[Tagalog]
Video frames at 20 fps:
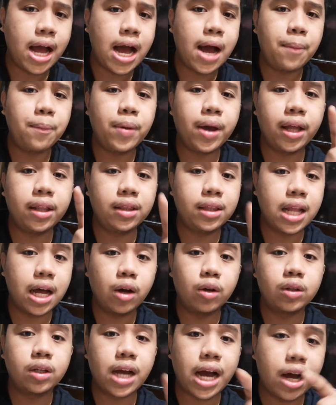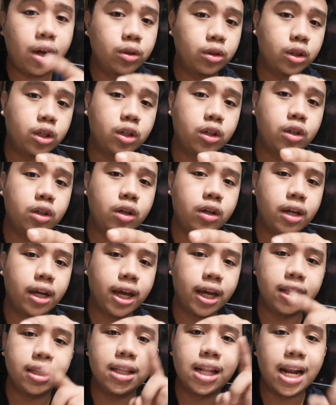up and down counter,
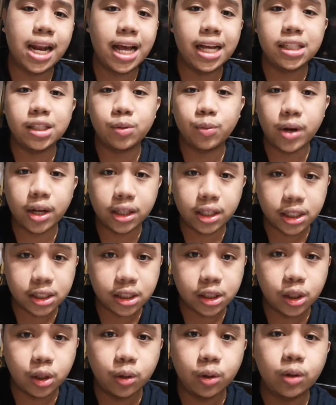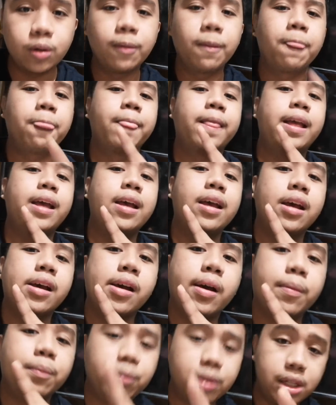and the last one is yung
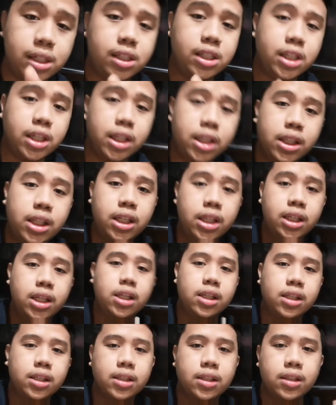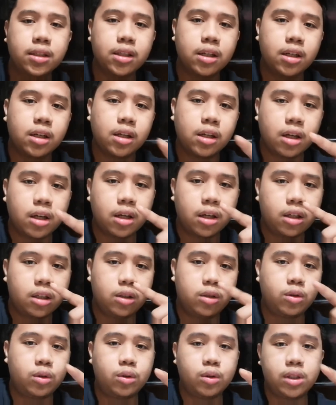BCD
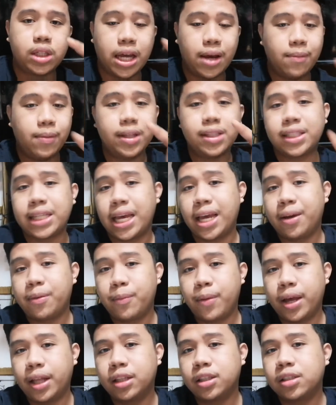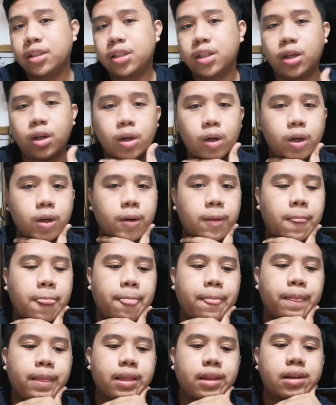to 7 segment. So,
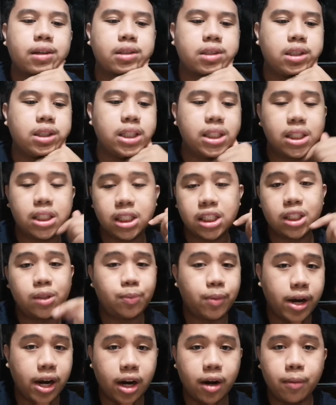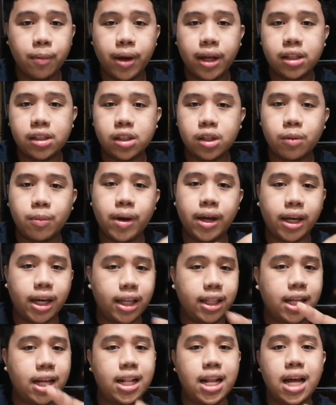in this experiment, so
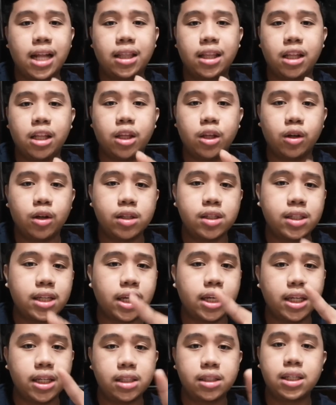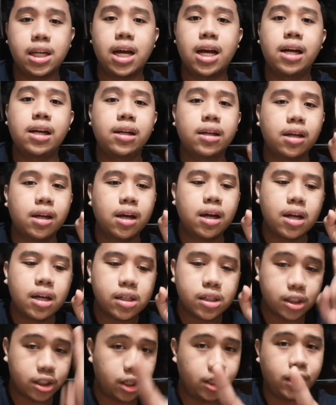makita natin yon sa isang
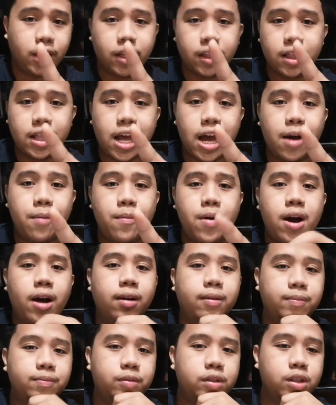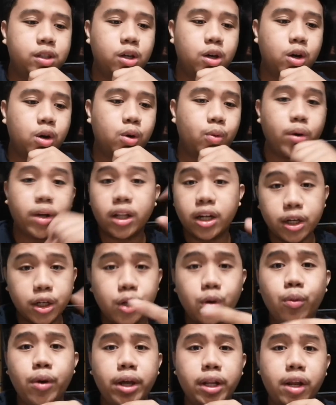circuit lamang. So, what are
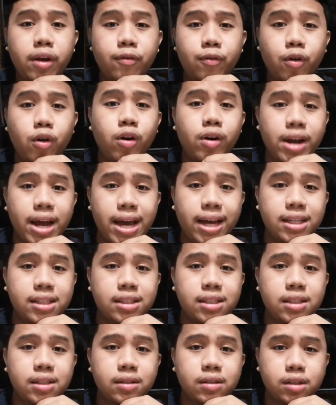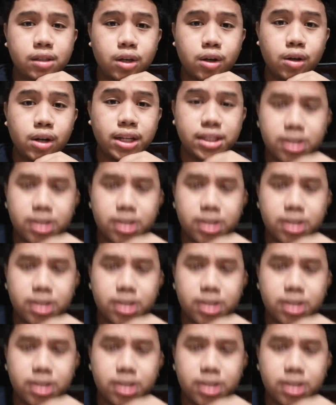you waiting for guys? So,